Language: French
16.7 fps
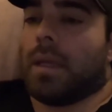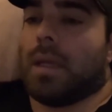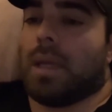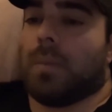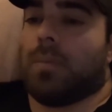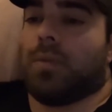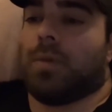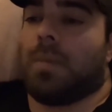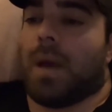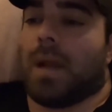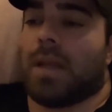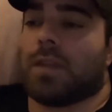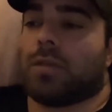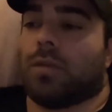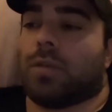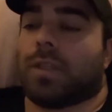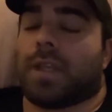Et puis bah,
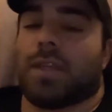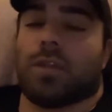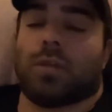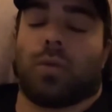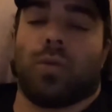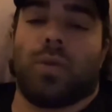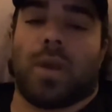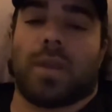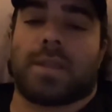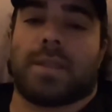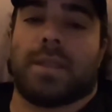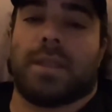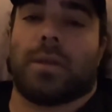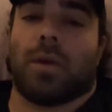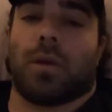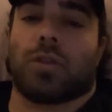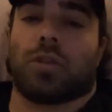les autres, ils ont eu un
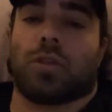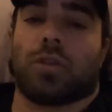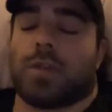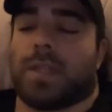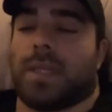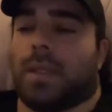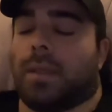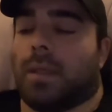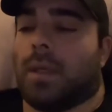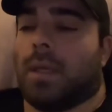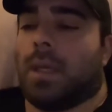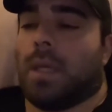sticker sur ton site.